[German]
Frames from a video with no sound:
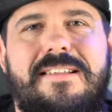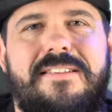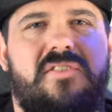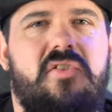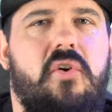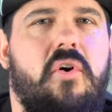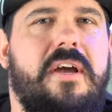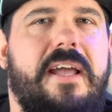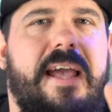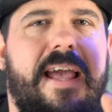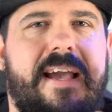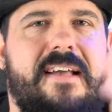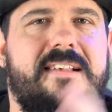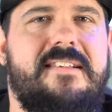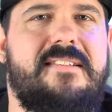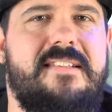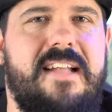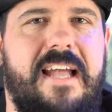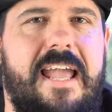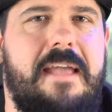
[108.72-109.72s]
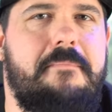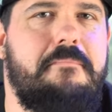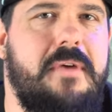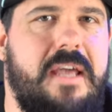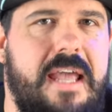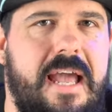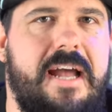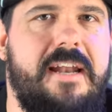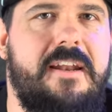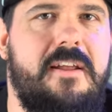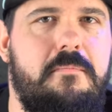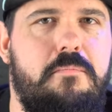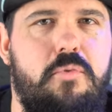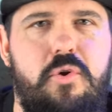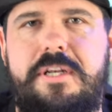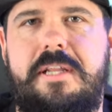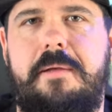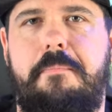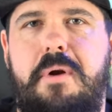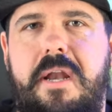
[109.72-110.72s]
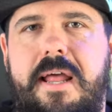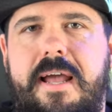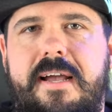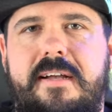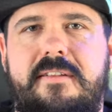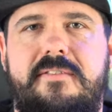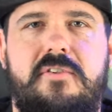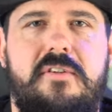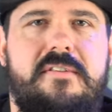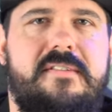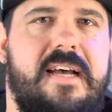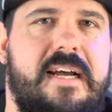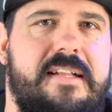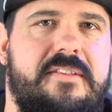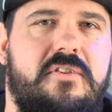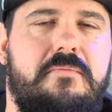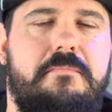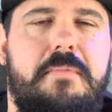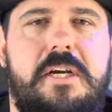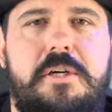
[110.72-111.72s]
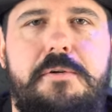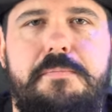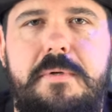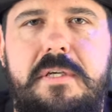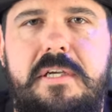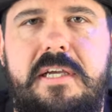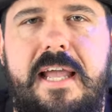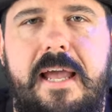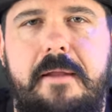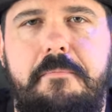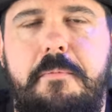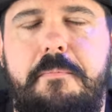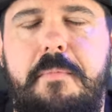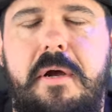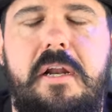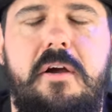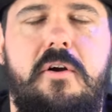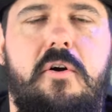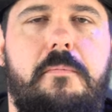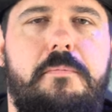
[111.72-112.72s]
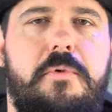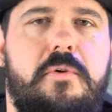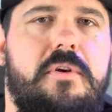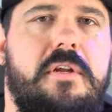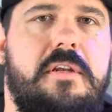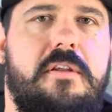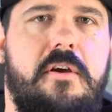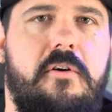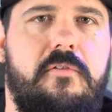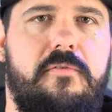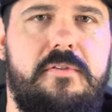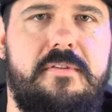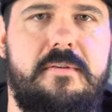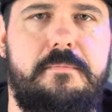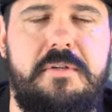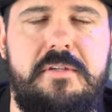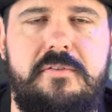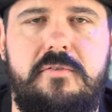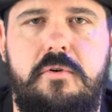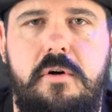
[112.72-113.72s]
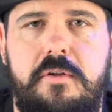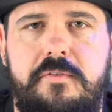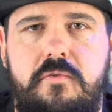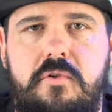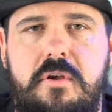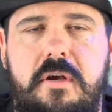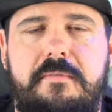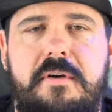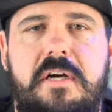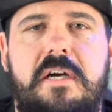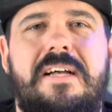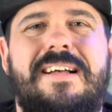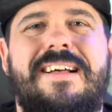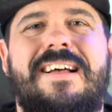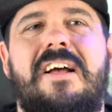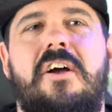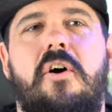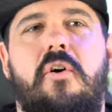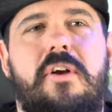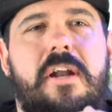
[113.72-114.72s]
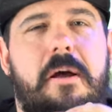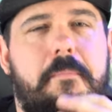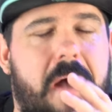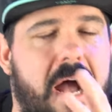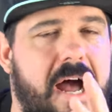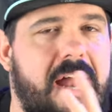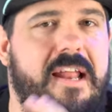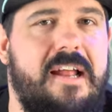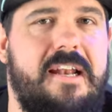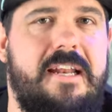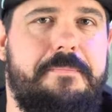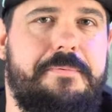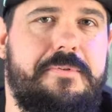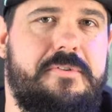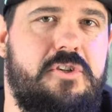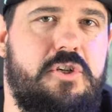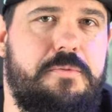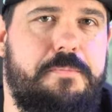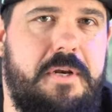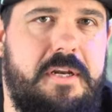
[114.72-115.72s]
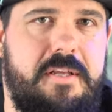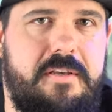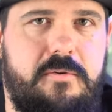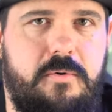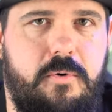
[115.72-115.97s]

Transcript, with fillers: Ich zocke extrem gerne Multiplayer. Zurzeit zum Beispiel gern mit meiner Community auf unserem Discord-Server und am allerliebsten spiele ich